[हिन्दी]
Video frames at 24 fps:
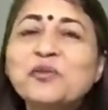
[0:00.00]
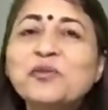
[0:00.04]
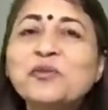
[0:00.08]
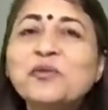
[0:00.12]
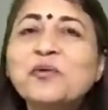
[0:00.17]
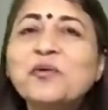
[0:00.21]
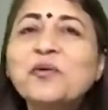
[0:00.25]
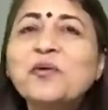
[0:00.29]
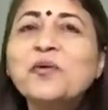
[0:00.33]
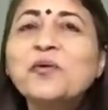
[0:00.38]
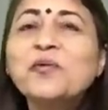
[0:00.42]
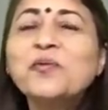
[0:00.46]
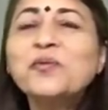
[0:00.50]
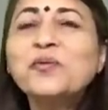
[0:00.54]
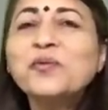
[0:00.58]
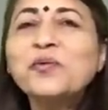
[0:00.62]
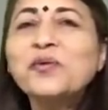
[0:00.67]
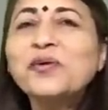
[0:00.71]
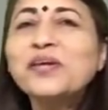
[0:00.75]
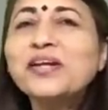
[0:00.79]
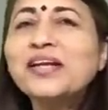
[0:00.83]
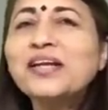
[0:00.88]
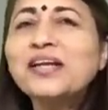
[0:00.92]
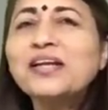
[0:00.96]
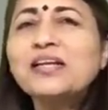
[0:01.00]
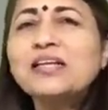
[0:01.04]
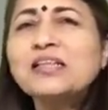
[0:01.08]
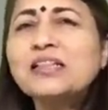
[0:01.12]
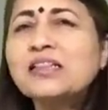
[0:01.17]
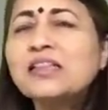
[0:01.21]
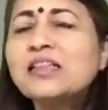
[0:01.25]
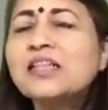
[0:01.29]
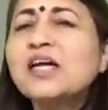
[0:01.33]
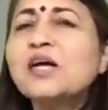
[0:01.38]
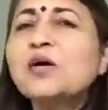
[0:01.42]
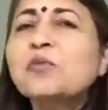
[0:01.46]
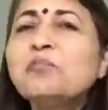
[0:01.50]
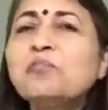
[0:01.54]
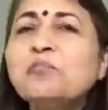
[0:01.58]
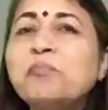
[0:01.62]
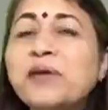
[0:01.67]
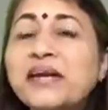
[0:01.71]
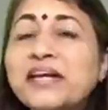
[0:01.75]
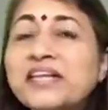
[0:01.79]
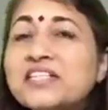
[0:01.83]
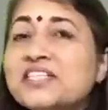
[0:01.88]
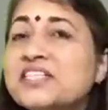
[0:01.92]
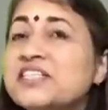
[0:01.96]
तो उन्होंने इतना
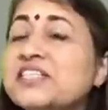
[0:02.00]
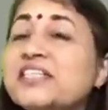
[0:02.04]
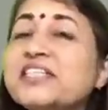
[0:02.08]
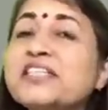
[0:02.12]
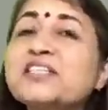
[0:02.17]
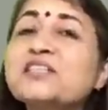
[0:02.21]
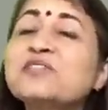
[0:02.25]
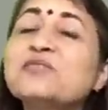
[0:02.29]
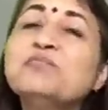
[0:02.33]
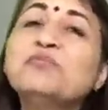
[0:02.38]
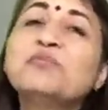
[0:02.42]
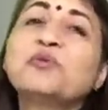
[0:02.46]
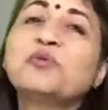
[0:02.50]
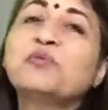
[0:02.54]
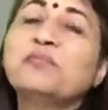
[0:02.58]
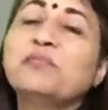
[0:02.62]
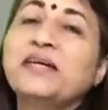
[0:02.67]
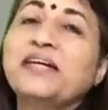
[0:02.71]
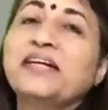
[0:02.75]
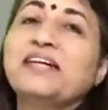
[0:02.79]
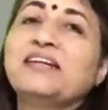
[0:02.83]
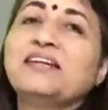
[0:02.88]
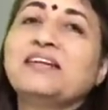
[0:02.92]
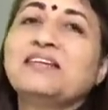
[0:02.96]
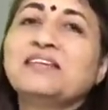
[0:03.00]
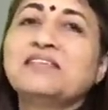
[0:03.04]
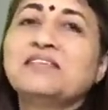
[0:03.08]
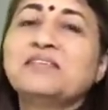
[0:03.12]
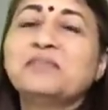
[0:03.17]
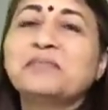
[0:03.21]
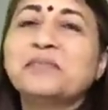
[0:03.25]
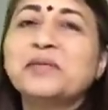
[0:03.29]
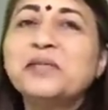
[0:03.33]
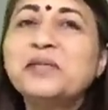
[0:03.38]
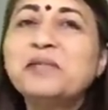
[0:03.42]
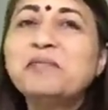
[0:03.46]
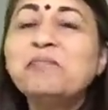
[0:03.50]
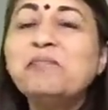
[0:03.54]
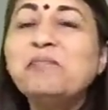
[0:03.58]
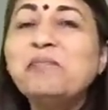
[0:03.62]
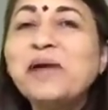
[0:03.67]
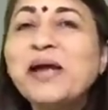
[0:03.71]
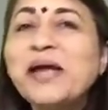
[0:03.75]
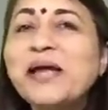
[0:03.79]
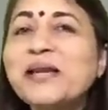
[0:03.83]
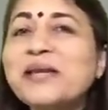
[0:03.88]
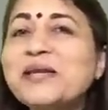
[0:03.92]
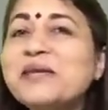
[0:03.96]
प्रेशियस मोमेंट मतलब
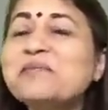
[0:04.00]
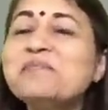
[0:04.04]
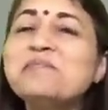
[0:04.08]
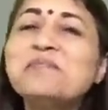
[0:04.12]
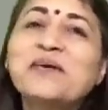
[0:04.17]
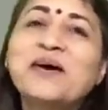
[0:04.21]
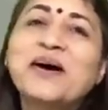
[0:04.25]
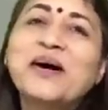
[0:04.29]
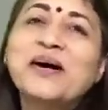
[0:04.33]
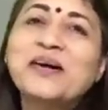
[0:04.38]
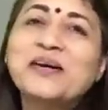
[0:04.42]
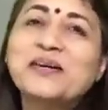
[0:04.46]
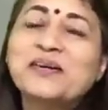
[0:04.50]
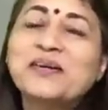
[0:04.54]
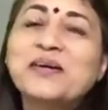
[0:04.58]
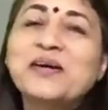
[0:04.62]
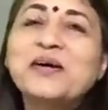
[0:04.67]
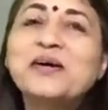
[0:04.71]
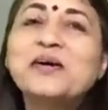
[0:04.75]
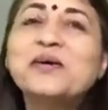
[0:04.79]
पहली बार